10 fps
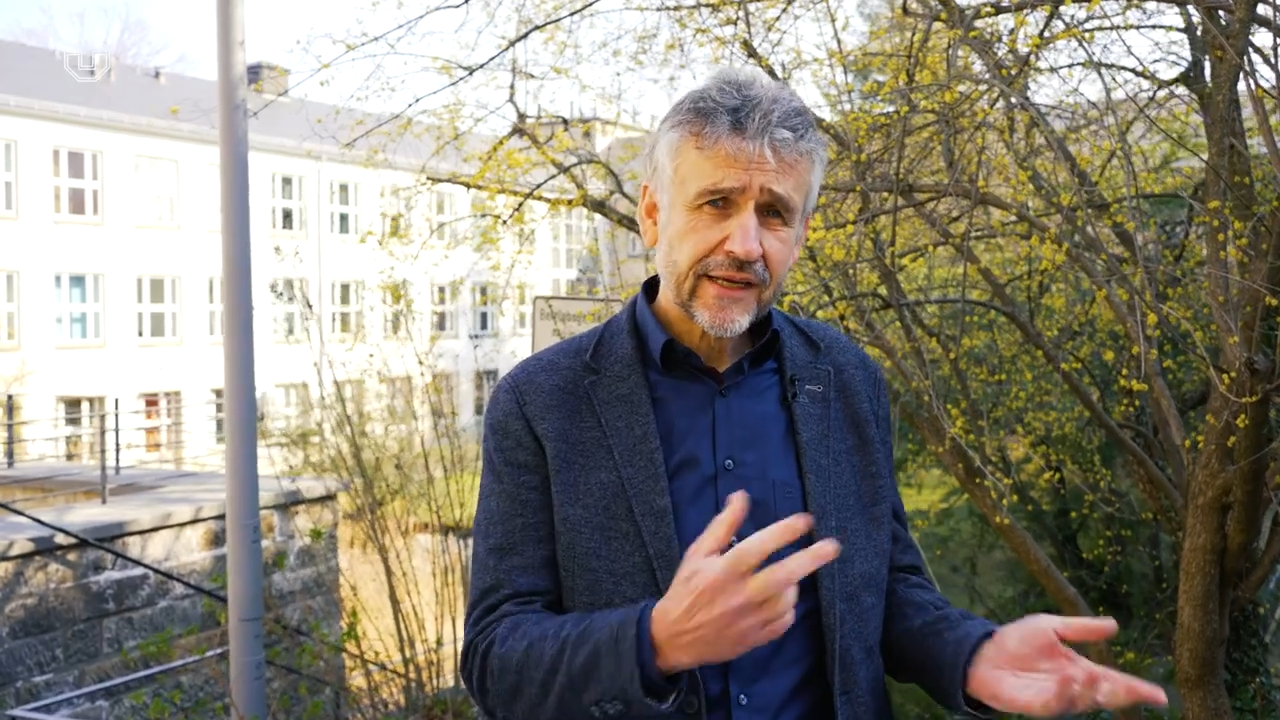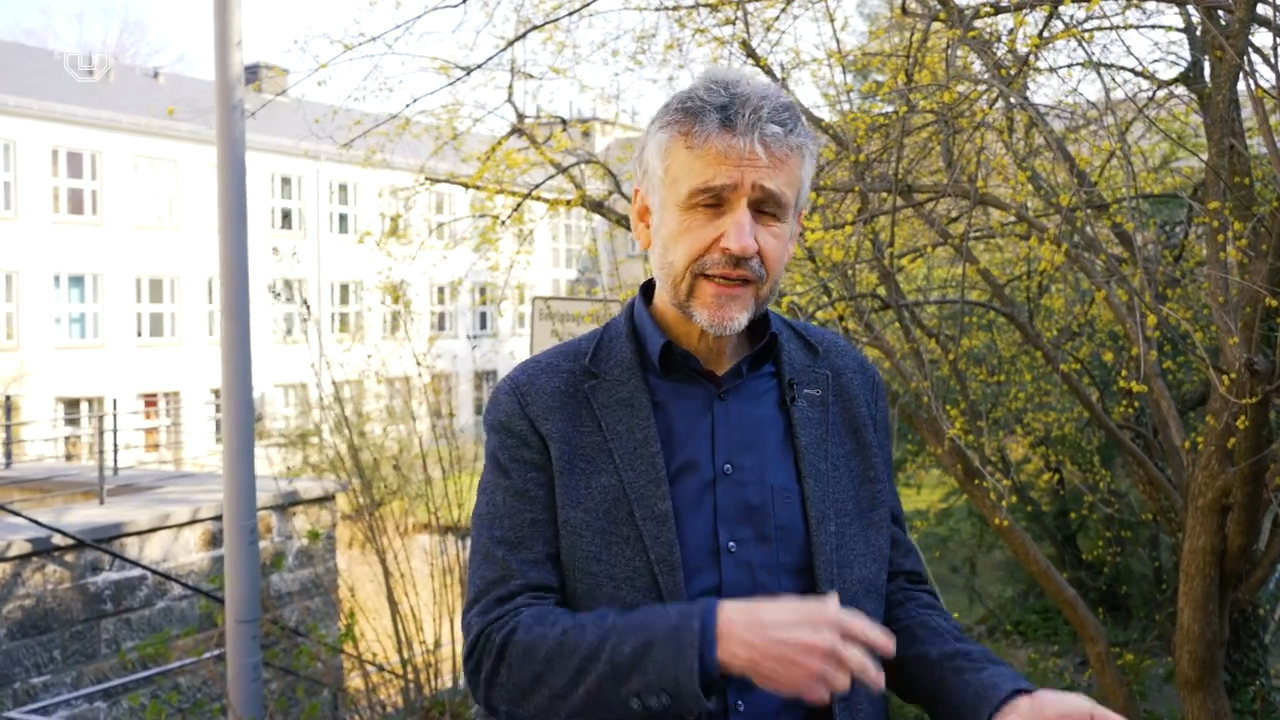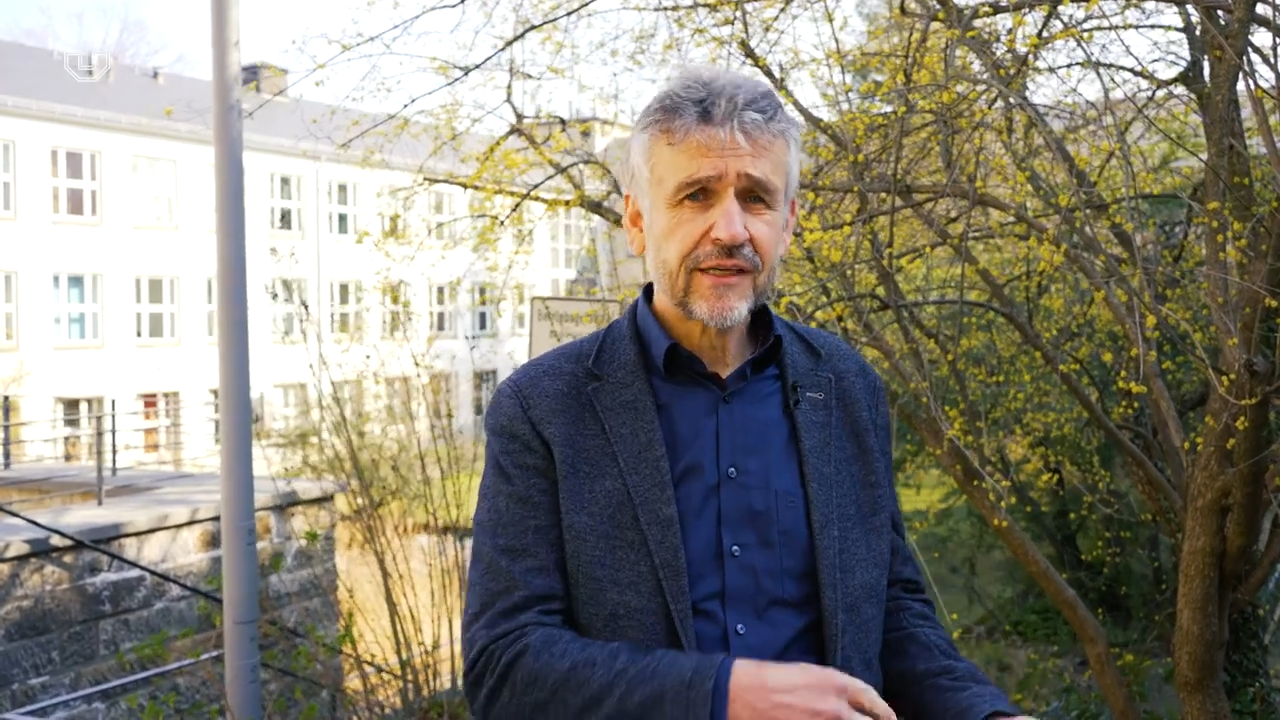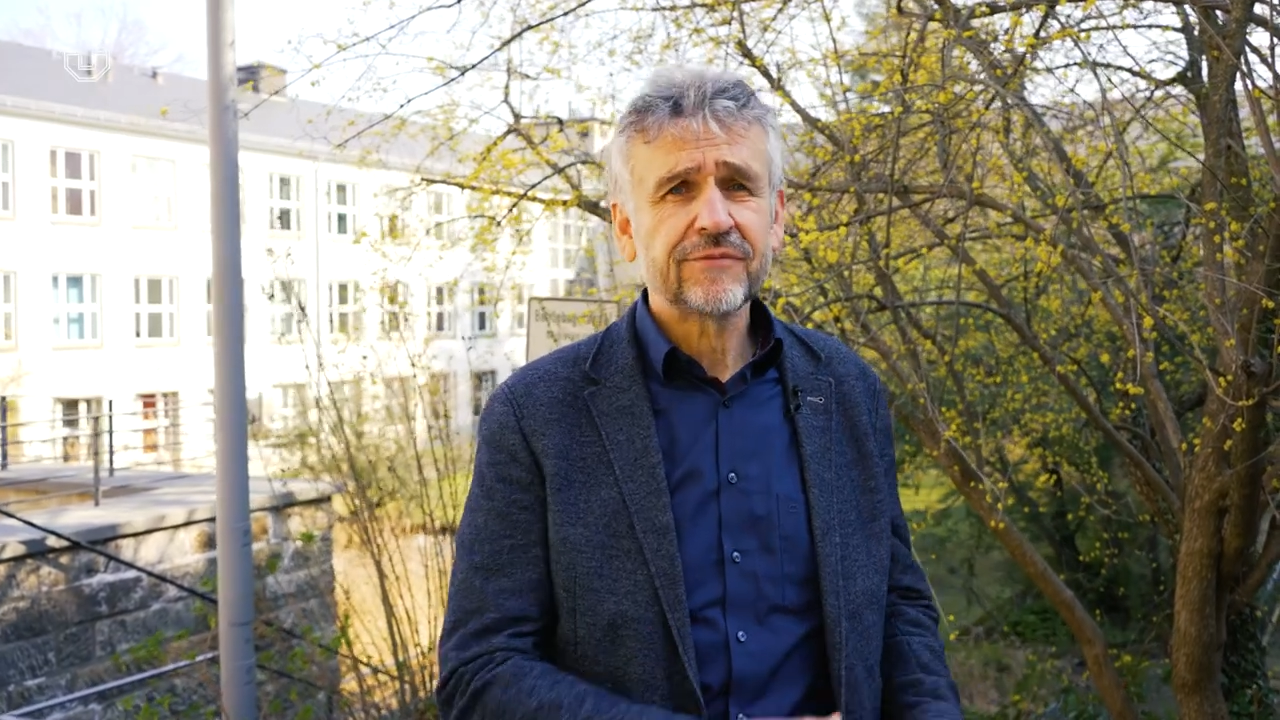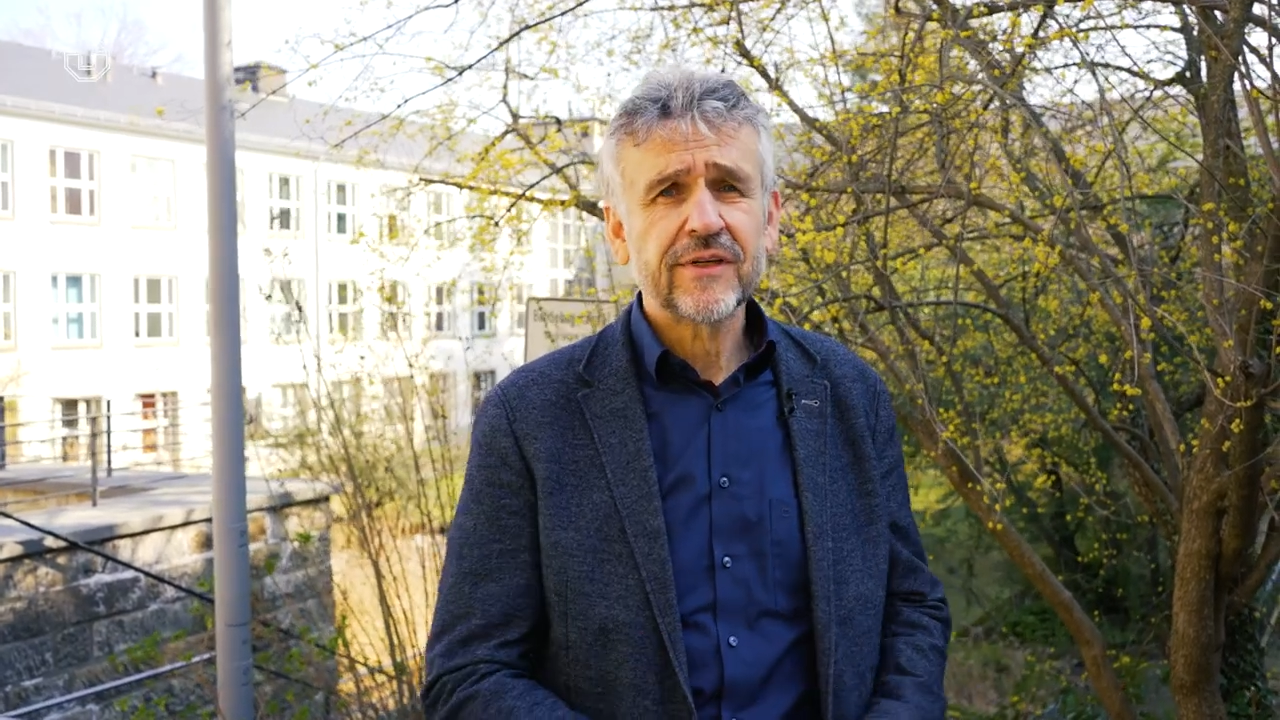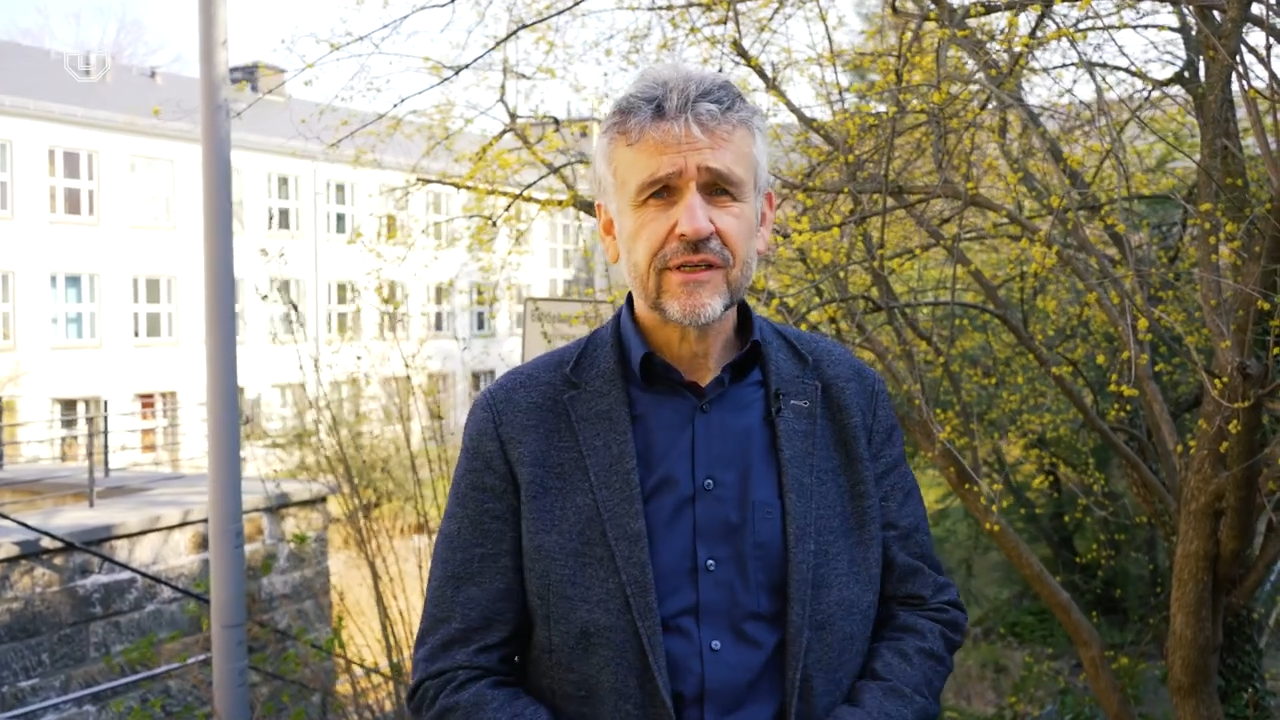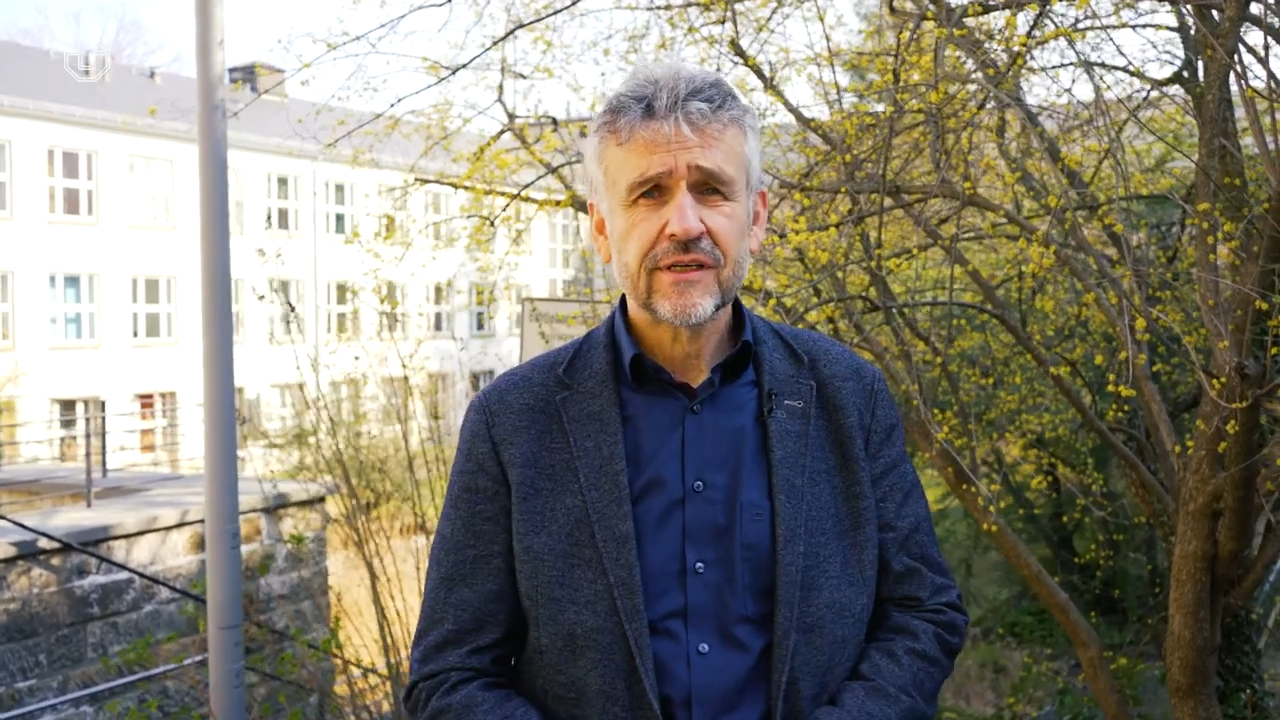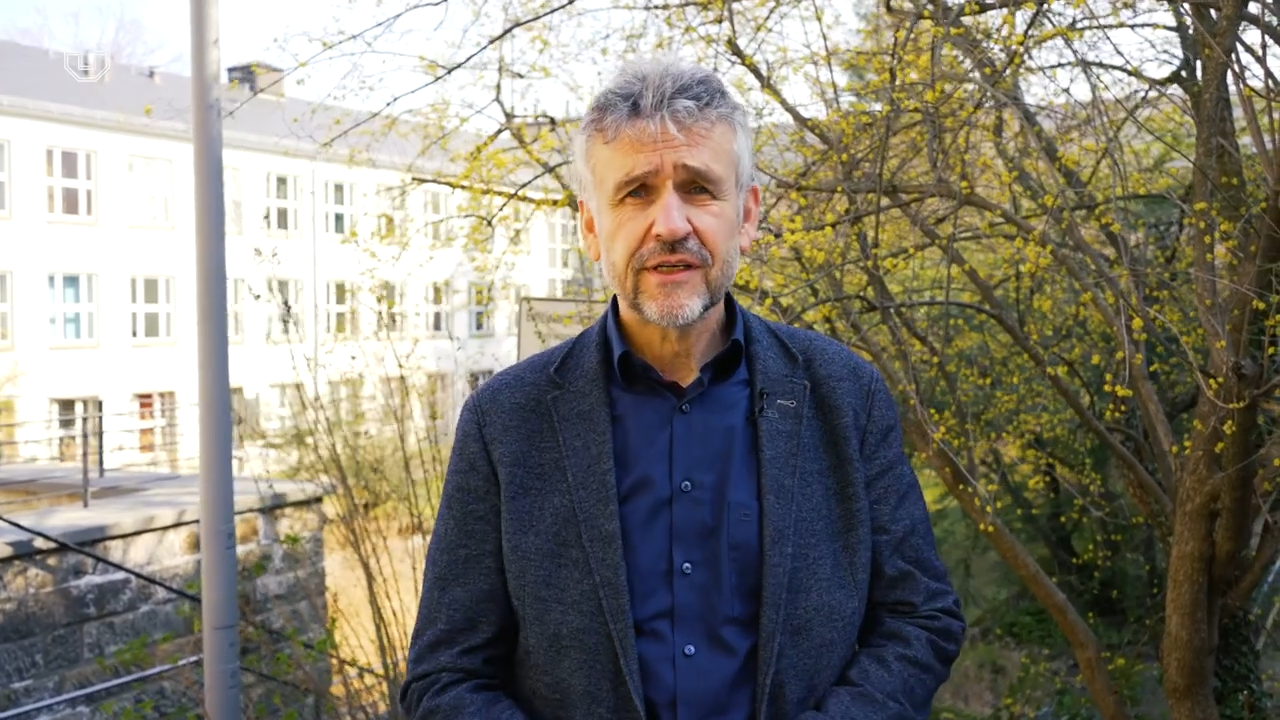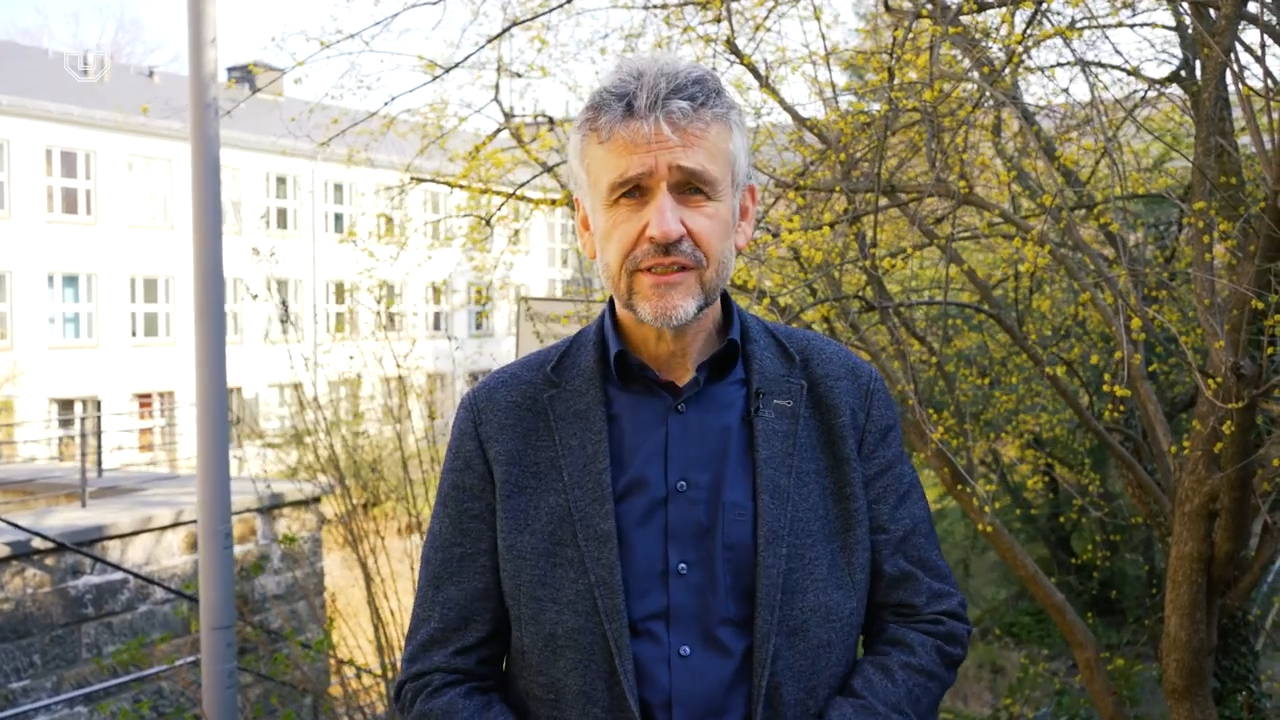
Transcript: kehren wieder